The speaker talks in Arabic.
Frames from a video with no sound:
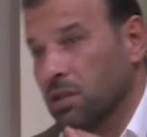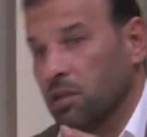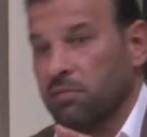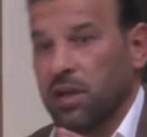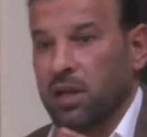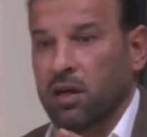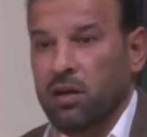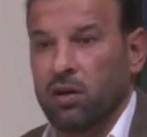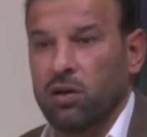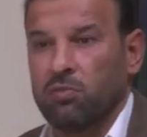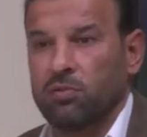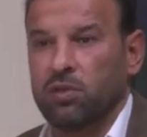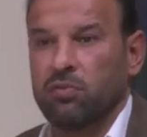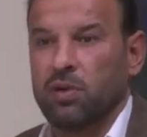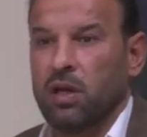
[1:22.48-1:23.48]
الفريق طبعا اليوم
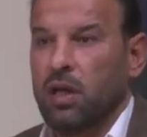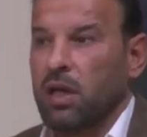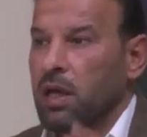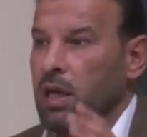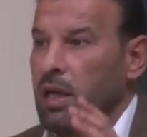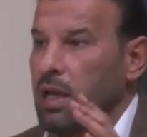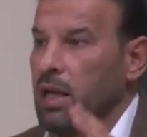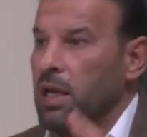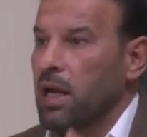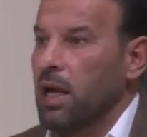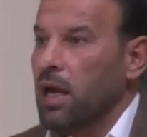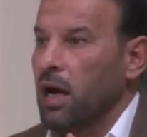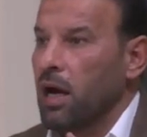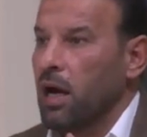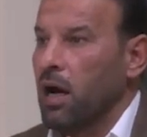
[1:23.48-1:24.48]
حتى تركيز
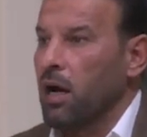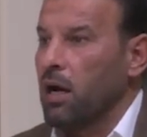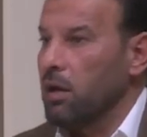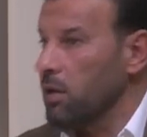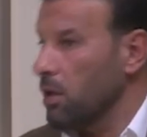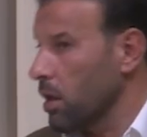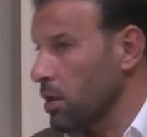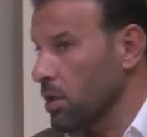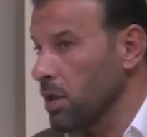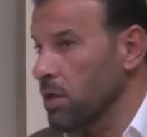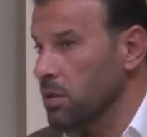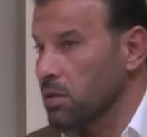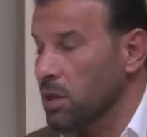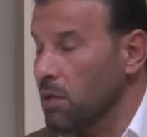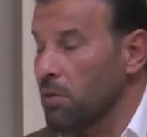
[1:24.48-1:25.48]
الجهاز الفني قد
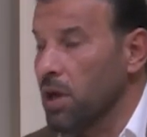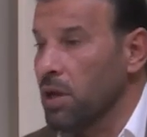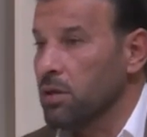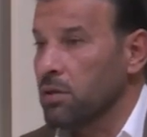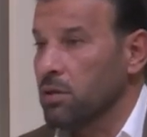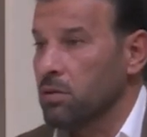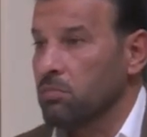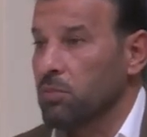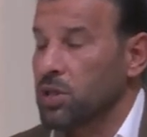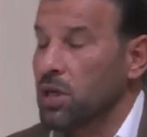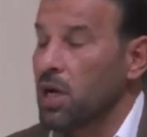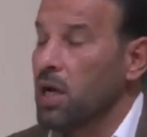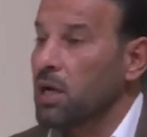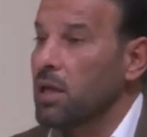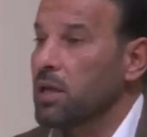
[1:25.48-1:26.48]
اكيد طبعا
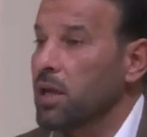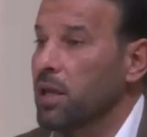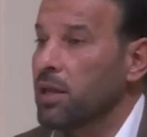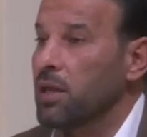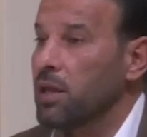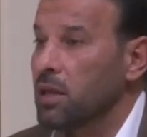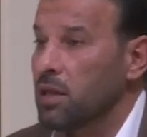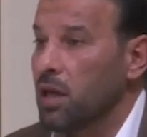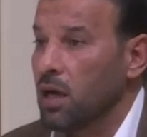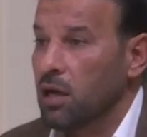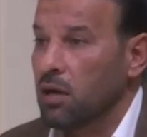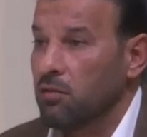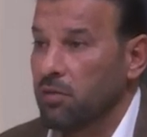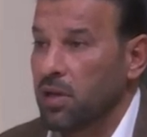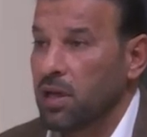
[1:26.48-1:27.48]
مشاكل كثيره
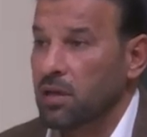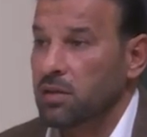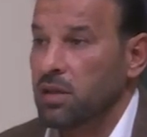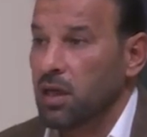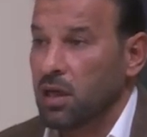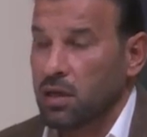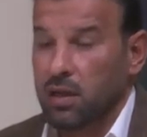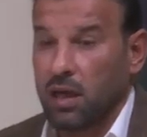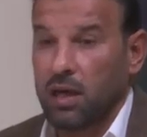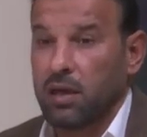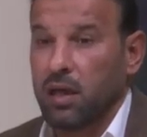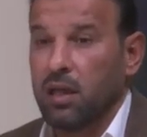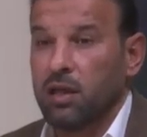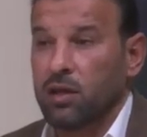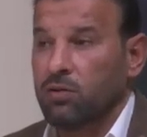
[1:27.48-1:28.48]
داخل الفريق صارت
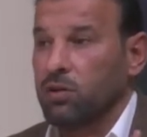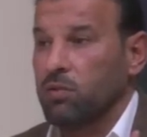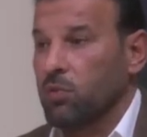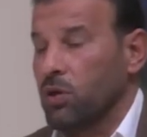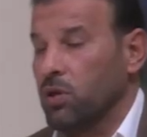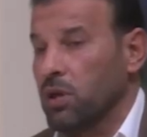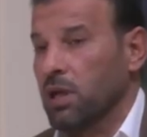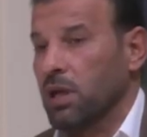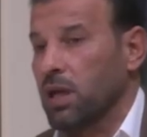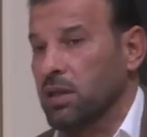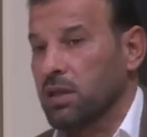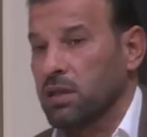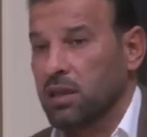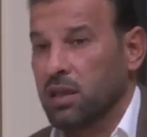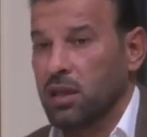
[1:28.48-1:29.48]
يعني الله يكون بعون
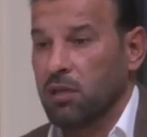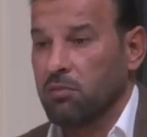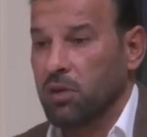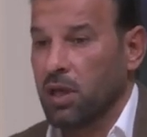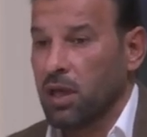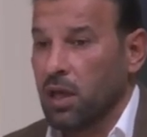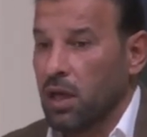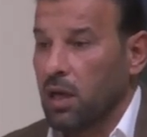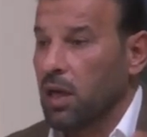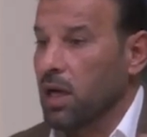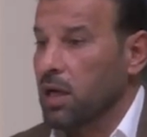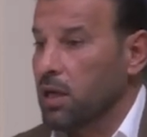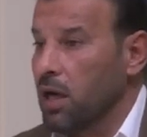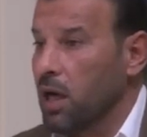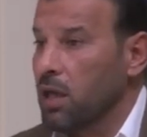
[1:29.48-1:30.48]
الكادر التدريبي
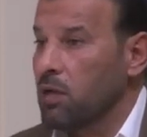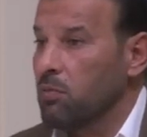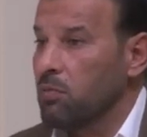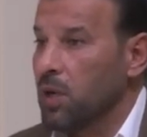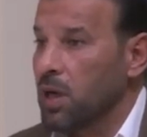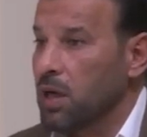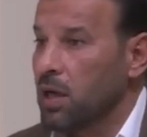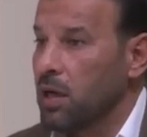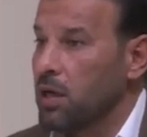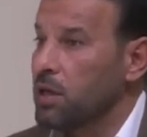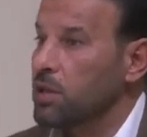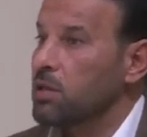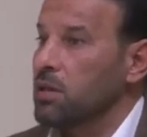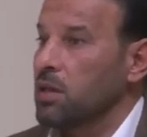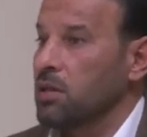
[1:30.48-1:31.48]
لكن هذه المباراه
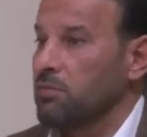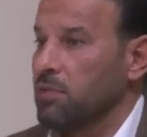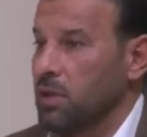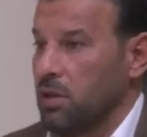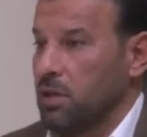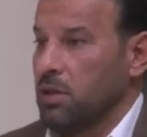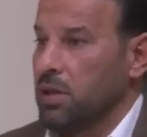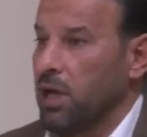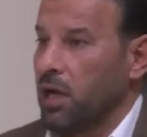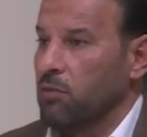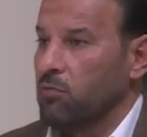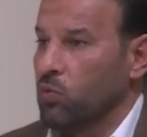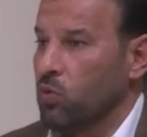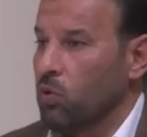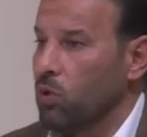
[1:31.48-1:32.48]
اعطت
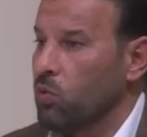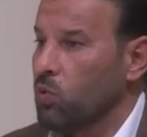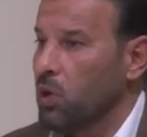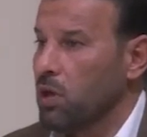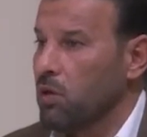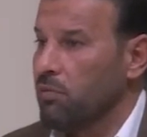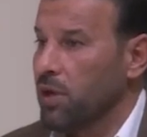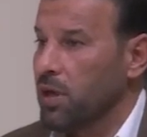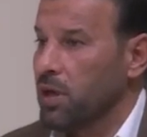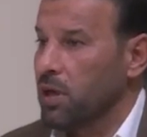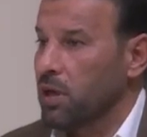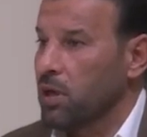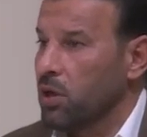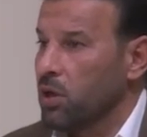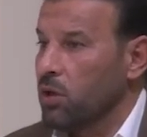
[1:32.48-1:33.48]
دعم وقوه للفريق
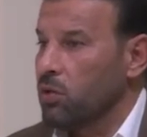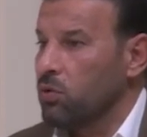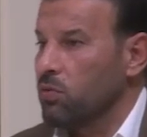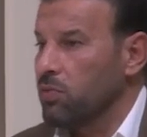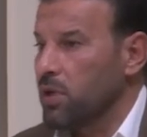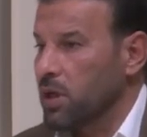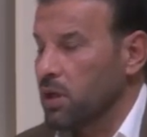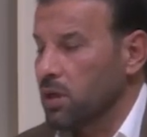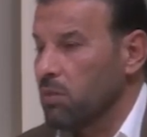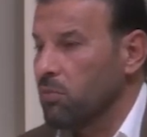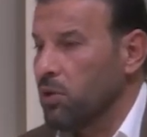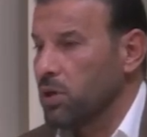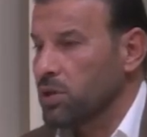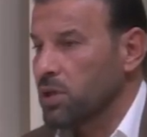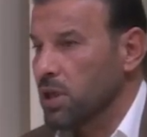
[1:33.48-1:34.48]
انه الفريق
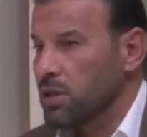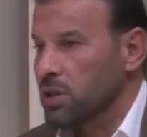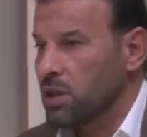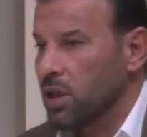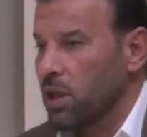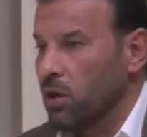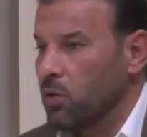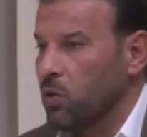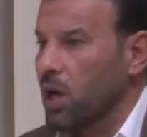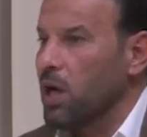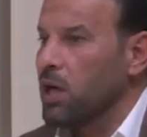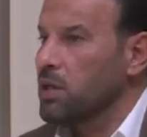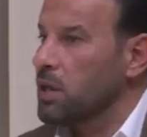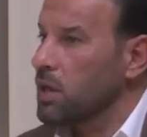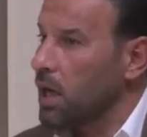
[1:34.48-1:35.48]
يملك شخصيه
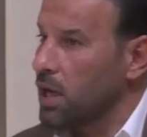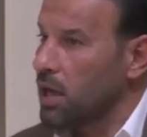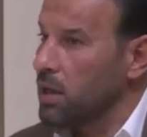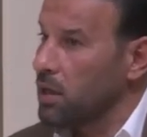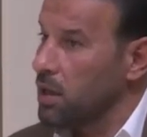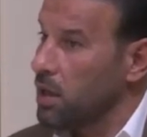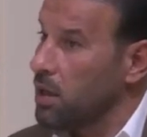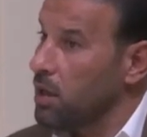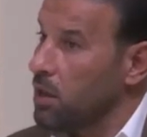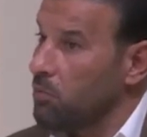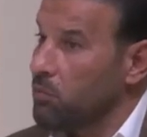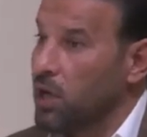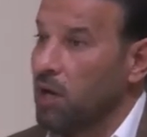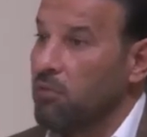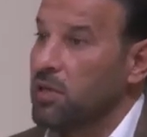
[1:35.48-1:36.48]
وقادر على
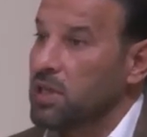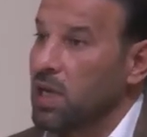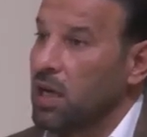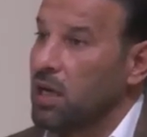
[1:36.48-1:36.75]
منافسه على